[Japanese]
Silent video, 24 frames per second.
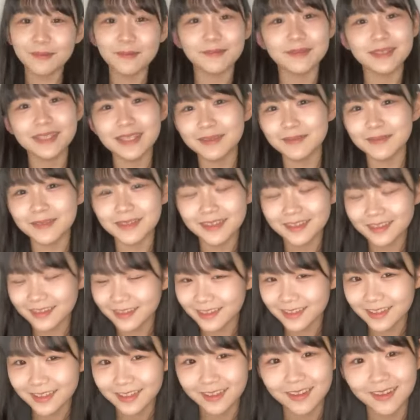全部旅行
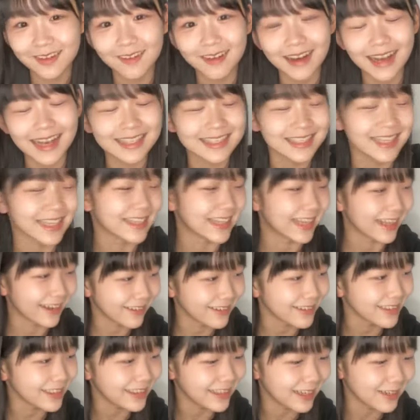の用意お母さんな
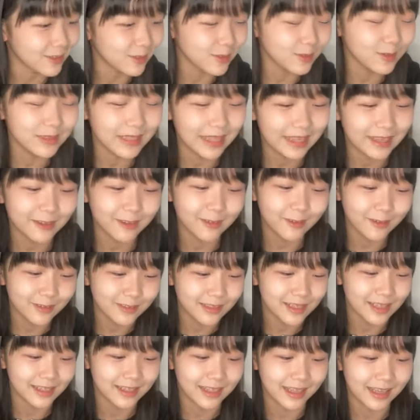のって言ったらそうだ
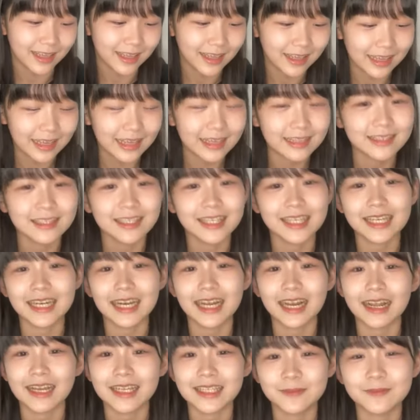よって言って次
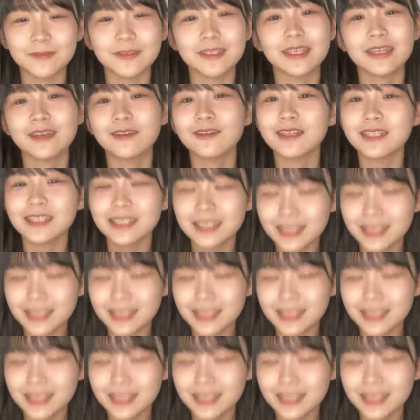から自分で用意